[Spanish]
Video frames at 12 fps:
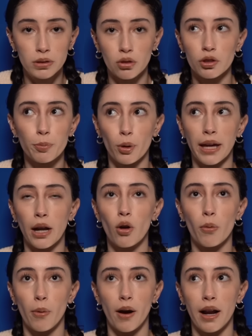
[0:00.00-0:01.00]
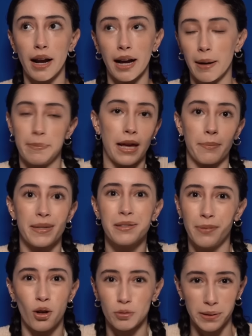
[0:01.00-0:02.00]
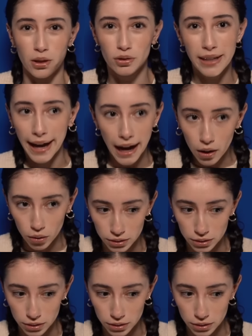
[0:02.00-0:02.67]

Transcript: entonces ¿por qué no van a cambiar mis, los videos que hago?